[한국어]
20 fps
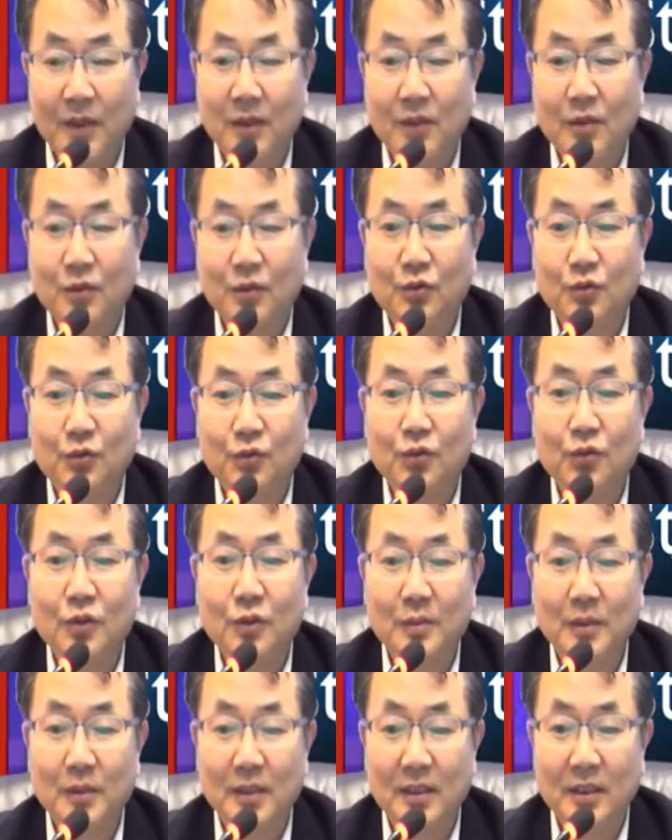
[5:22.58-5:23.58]

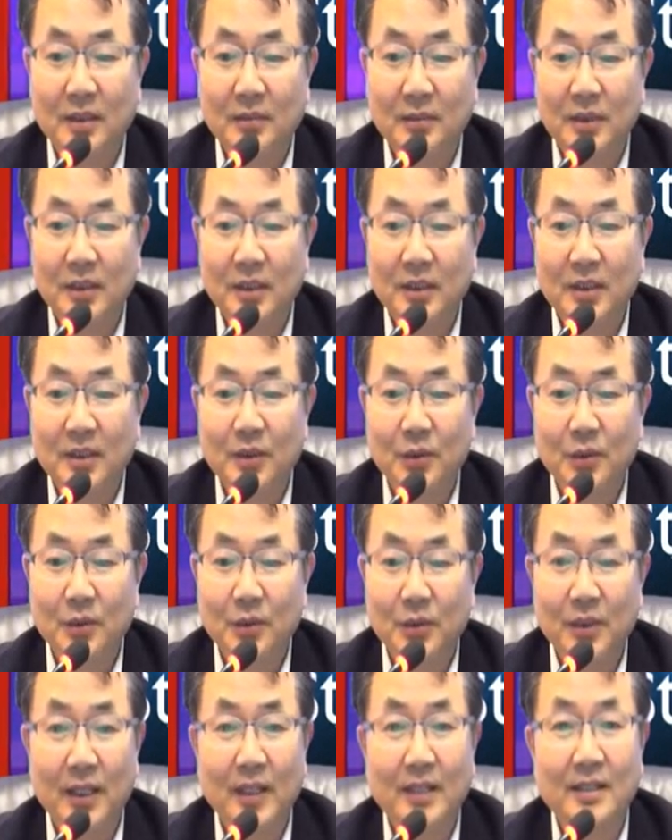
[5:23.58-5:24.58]
수업을 비디오로
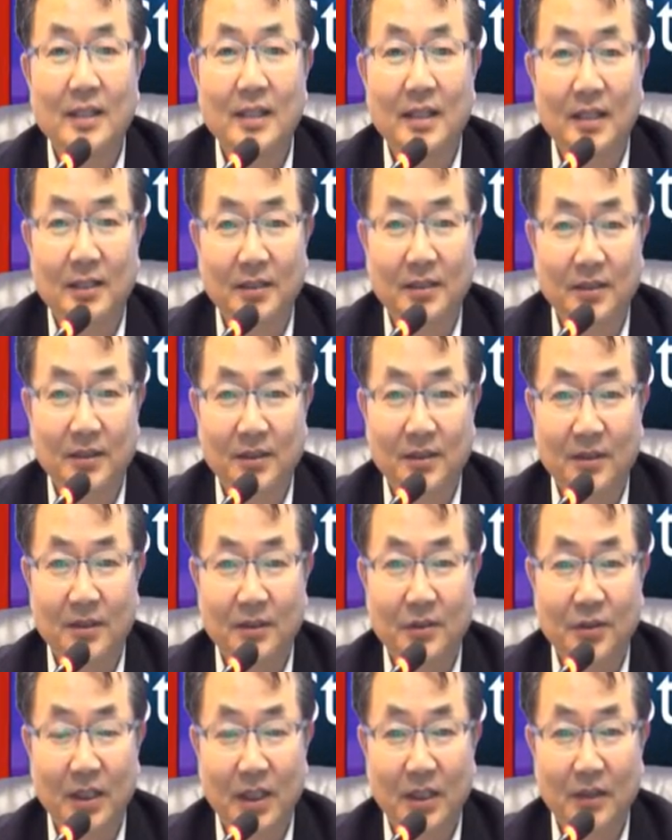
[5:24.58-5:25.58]
대체해서
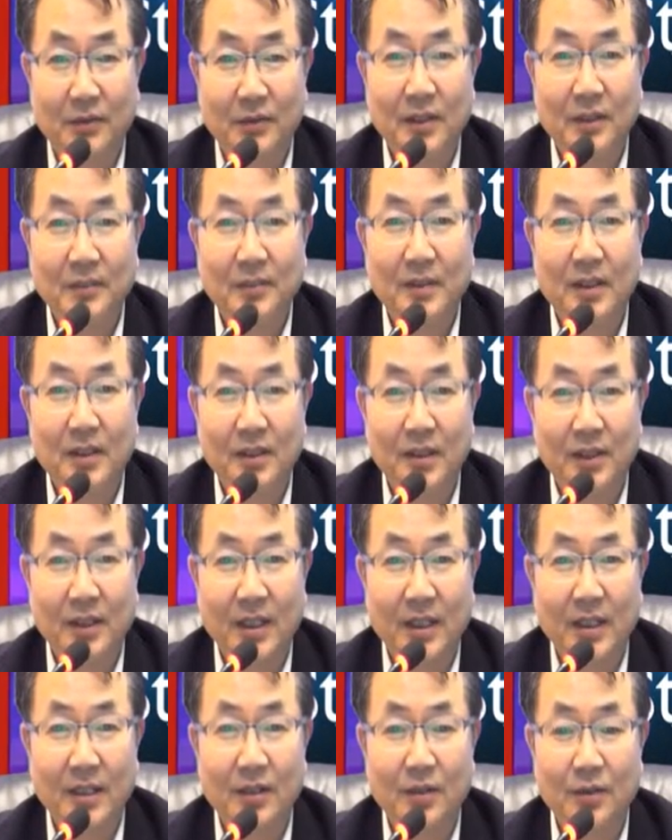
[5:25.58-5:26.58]
우리가 플립
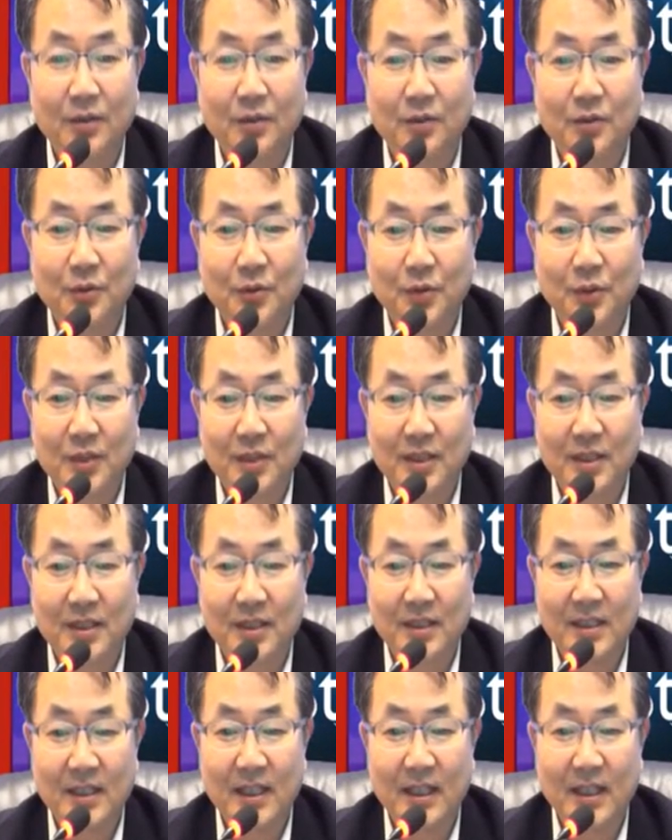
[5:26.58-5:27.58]
러닝 거꾸로 교실에서
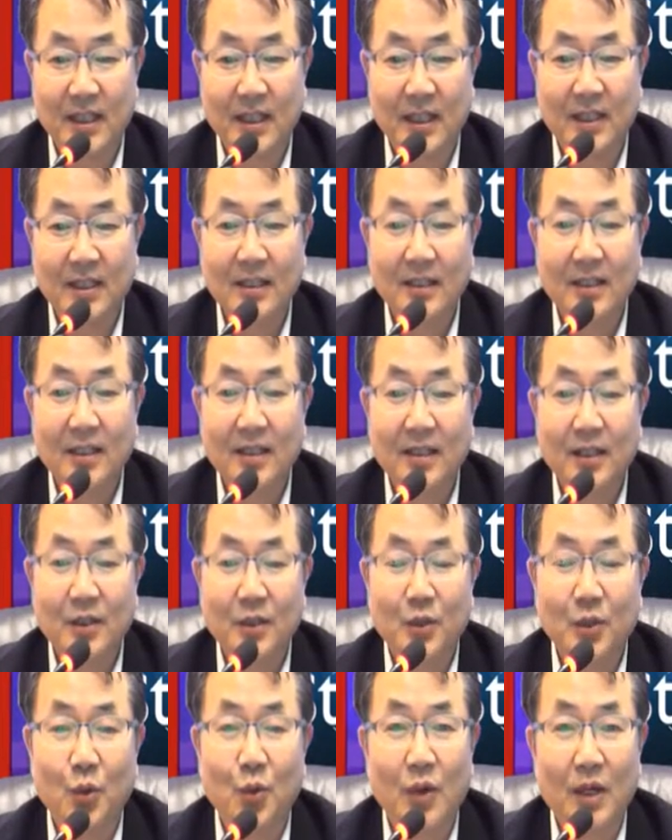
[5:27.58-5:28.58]
이야기하는
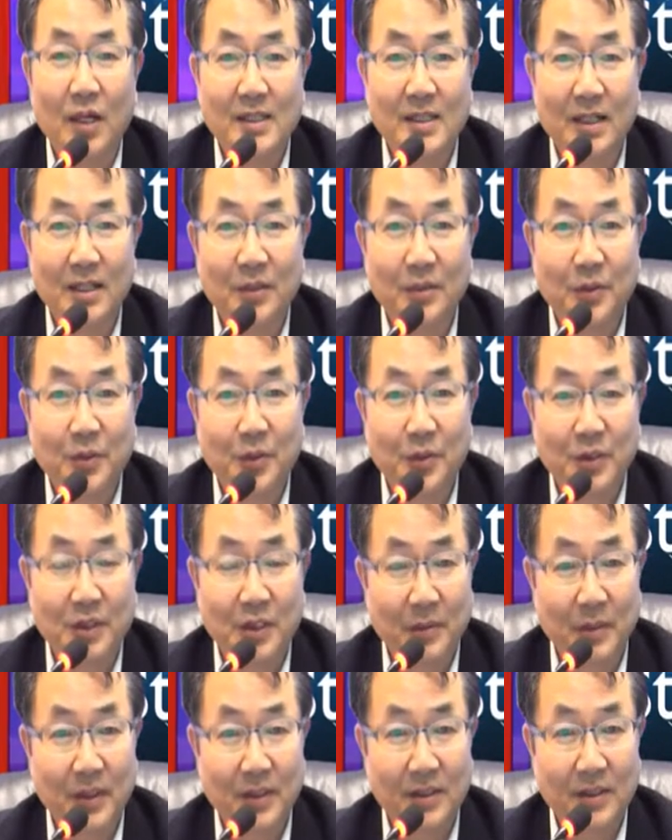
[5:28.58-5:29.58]
동화상으로
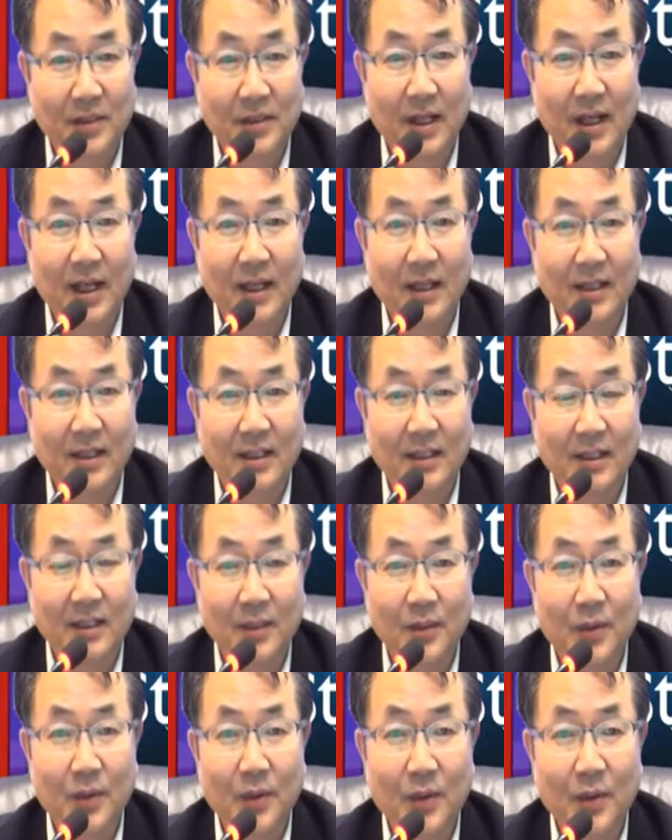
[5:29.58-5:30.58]
집에서 강의를
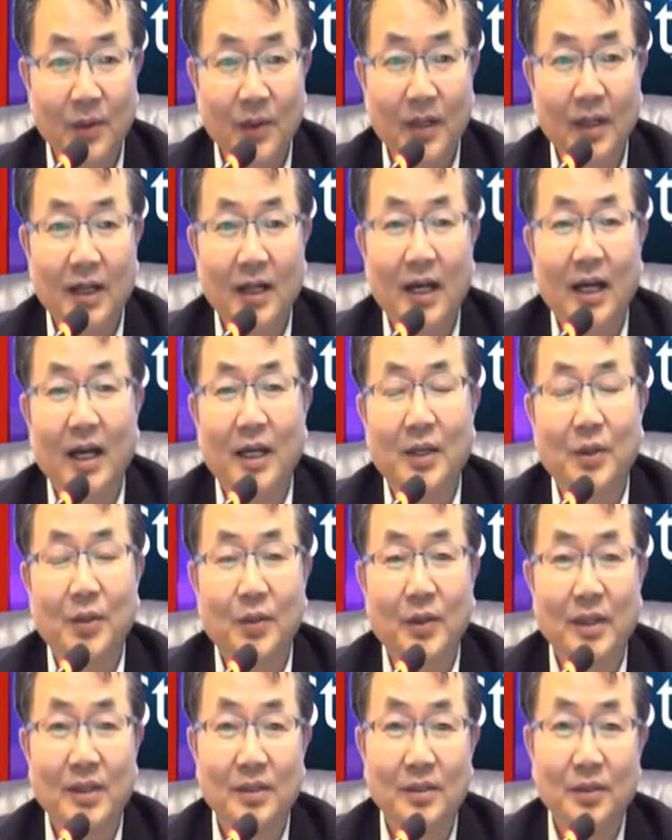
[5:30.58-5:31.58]
듣고
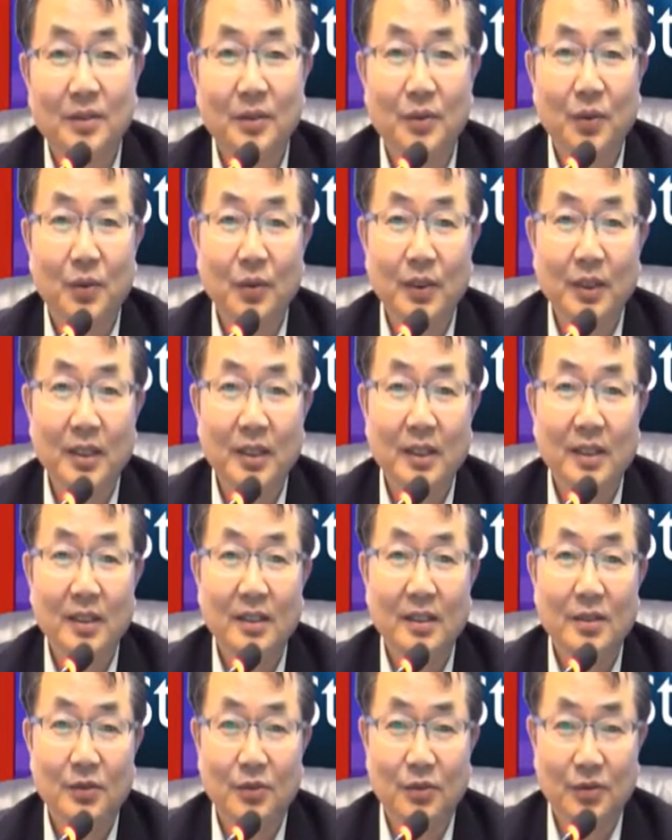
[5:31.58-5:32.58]
학교에서 토의
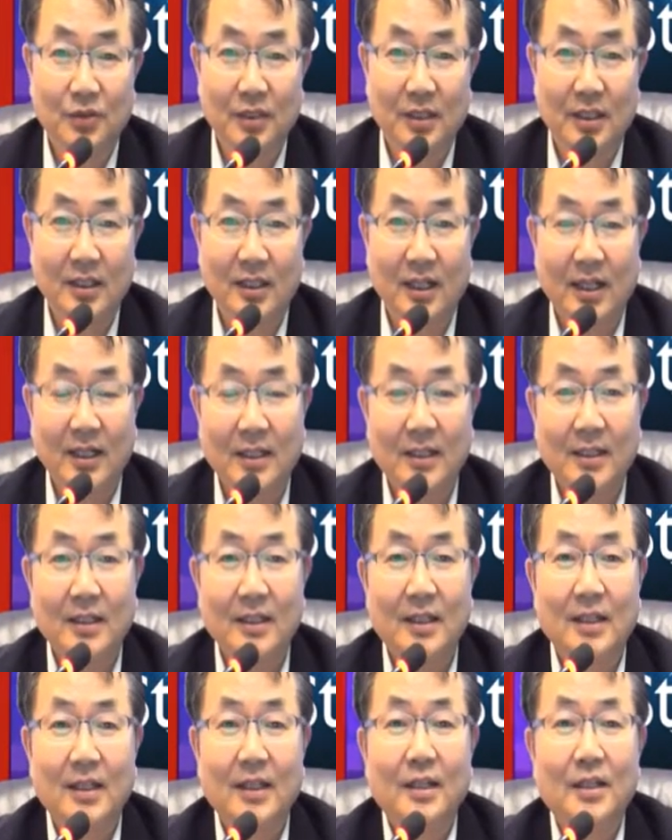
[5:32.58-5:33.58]
숙제를 하는
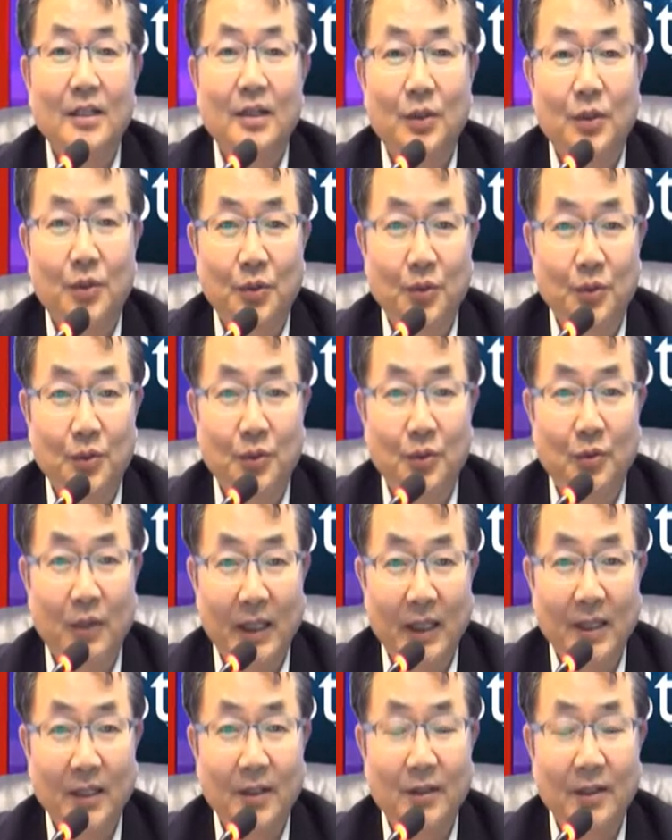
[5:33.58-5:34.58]
교육을
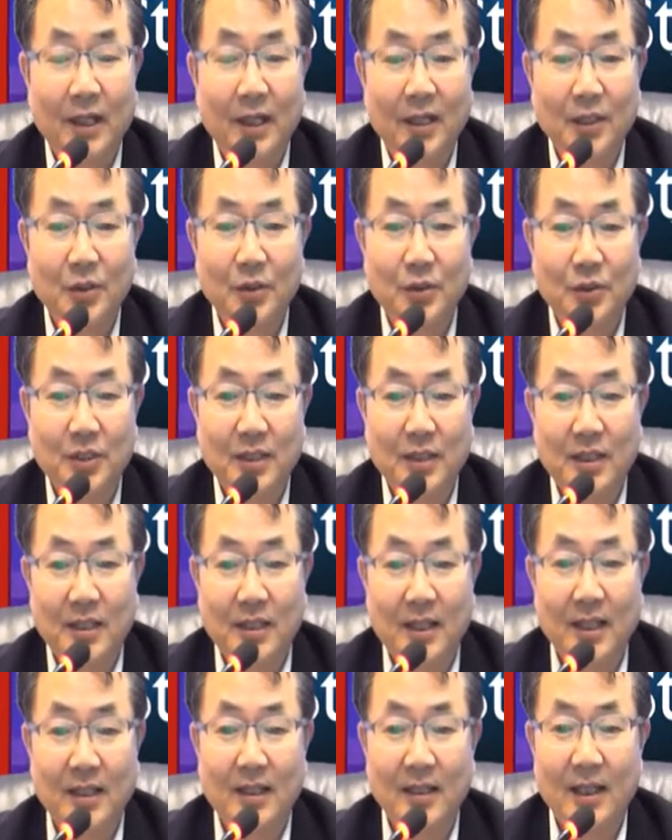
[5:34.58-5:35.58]
완결하는 교실이
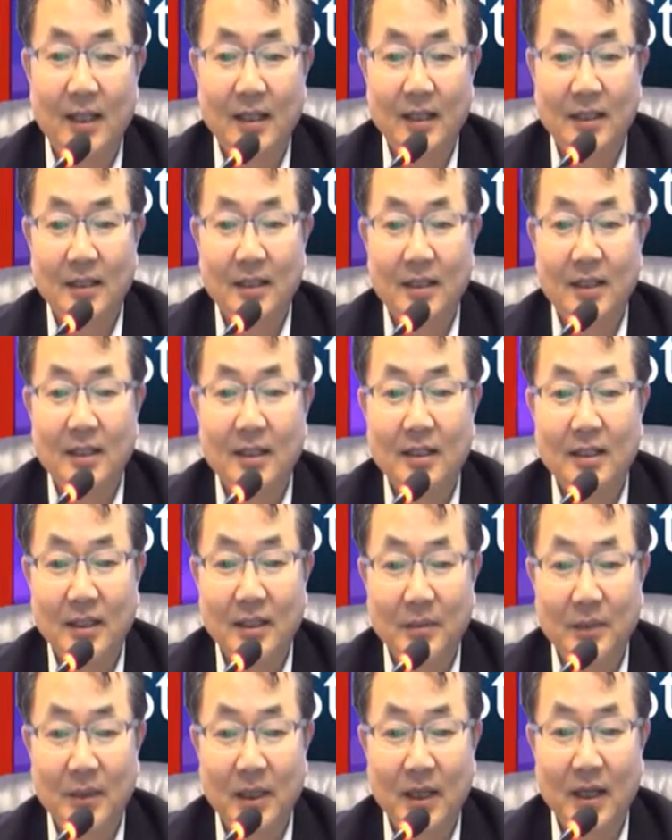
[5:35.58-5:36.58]
된다는
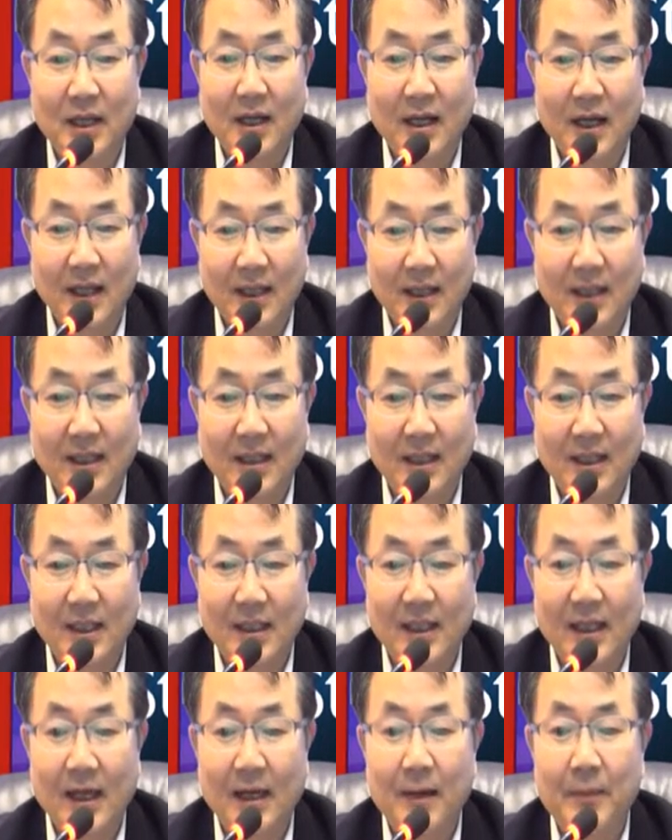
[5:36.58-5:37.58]
의미가 가능하게
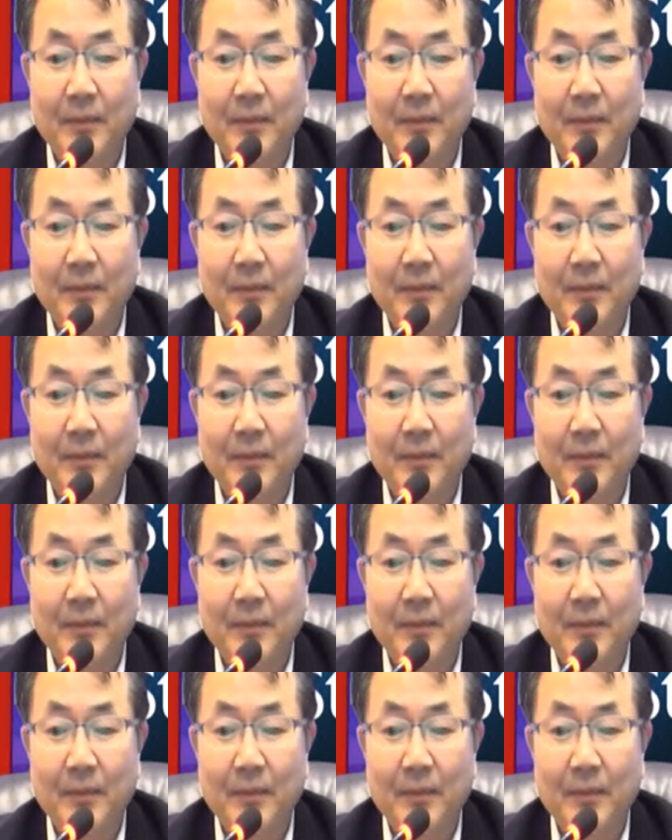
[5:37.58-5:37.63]
된다.